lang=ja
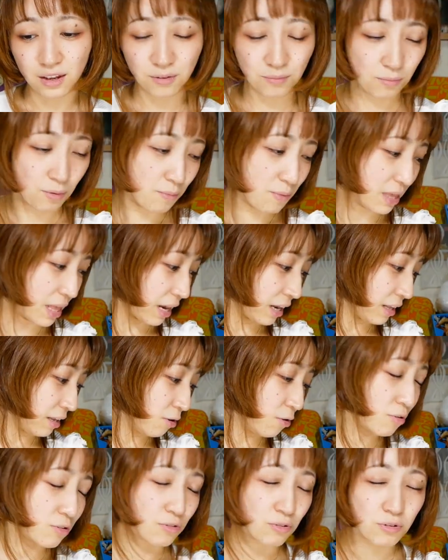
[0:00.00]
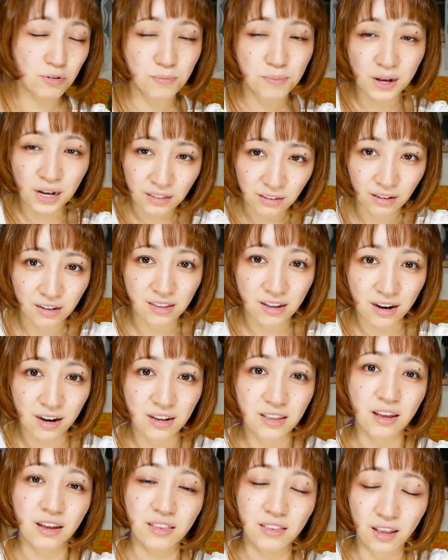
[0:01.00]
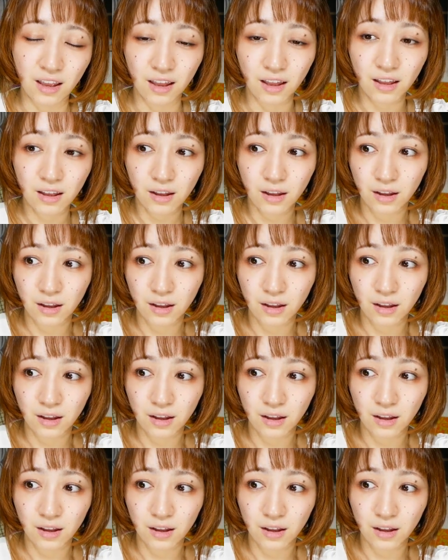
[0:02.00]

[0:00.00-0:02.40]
今見たらヨークの首飾りって書いてあって